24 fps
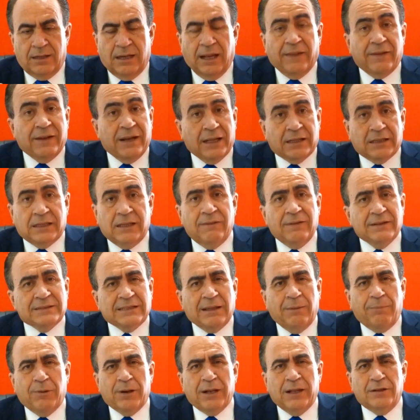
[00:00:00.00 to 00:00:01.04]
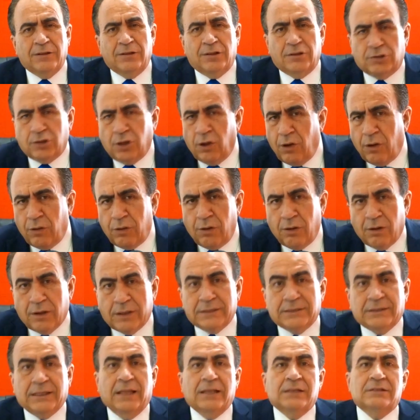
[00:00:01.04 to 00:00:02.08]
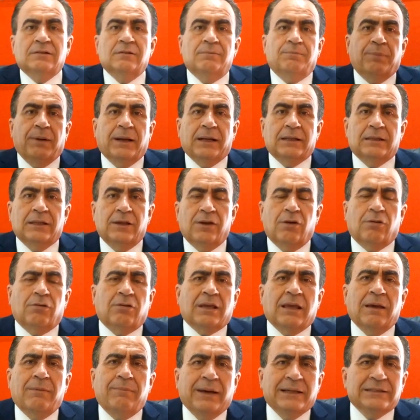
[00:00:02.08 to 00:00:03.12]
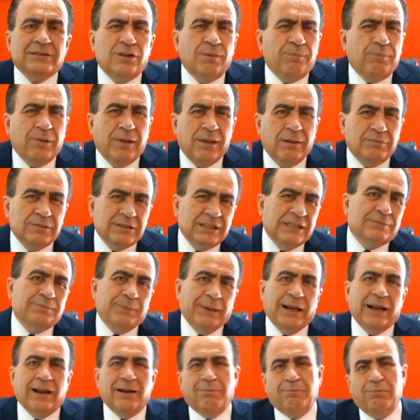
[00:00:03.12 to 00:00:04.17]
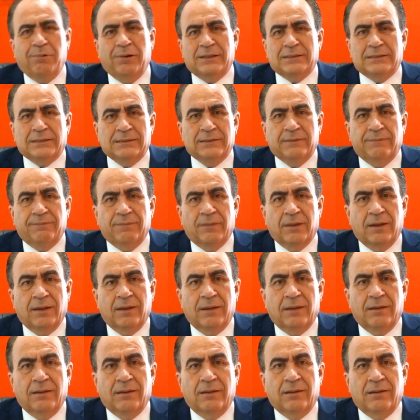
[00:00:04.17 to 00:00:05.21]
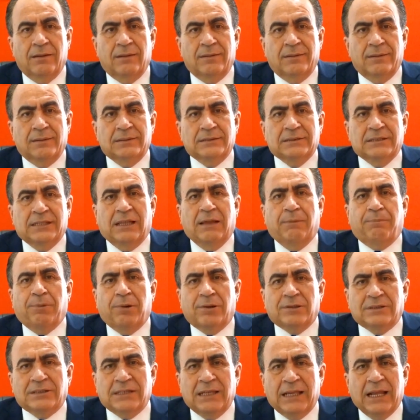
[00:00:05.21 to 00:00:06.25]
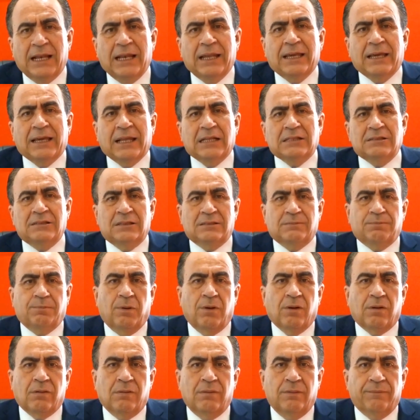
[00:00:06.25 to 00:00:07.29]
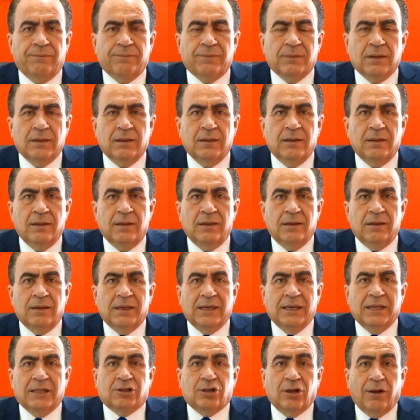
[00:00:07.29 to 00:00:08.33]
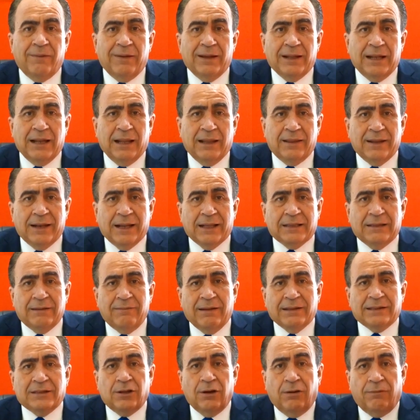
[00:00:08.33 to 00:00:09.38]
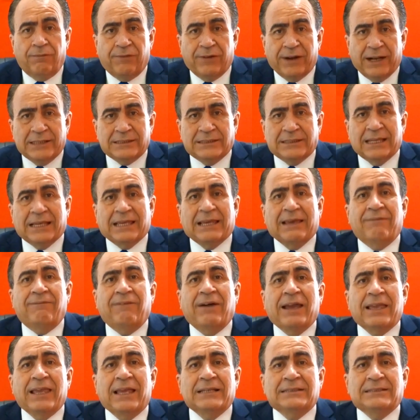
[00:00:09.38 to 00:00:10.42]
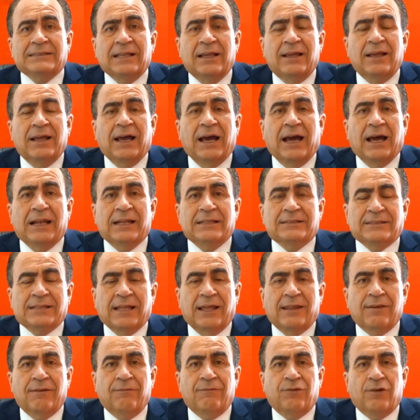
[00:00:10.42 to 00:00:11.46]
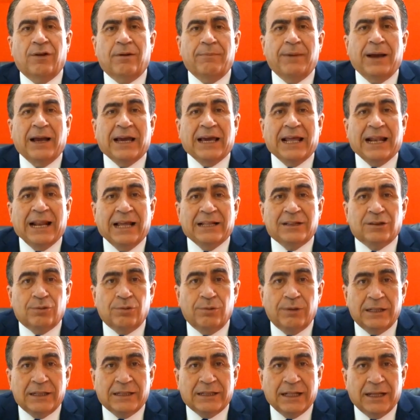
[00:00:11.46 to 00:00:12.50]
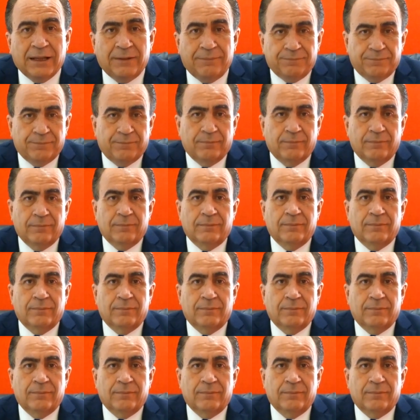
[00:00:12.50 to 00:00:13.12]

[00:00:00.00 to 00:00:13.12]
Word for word: La directiva está poniendo todo lo que está de su parte. Yo creo que más no podemos esperar, pues. Si de por sí el ingreso es poco. Y todavía la directiva te ofrece que vayas al estadio en forma gratuita,